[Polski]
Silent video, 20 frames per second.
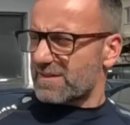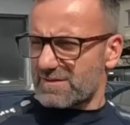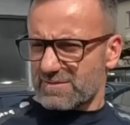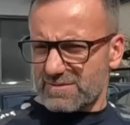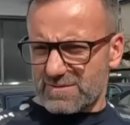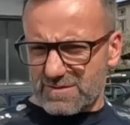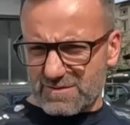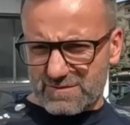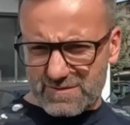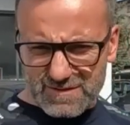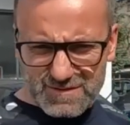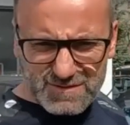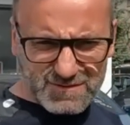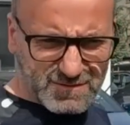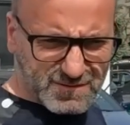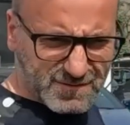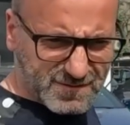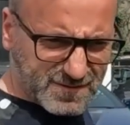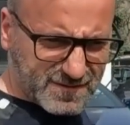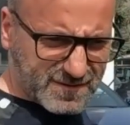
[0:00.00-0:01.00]
Mówisz? kosztować,
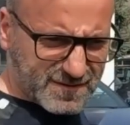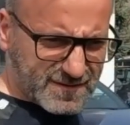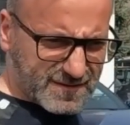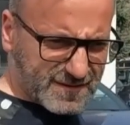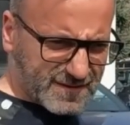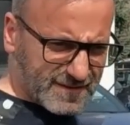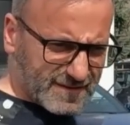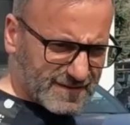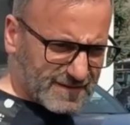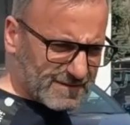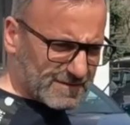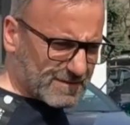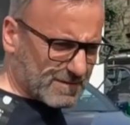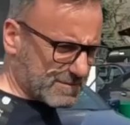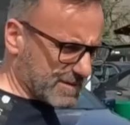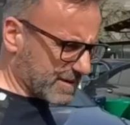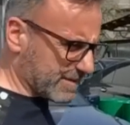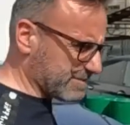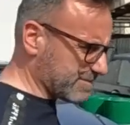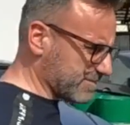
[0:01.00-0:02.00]
no.
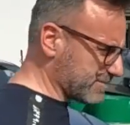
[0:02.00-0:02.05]
Dobra. dobra.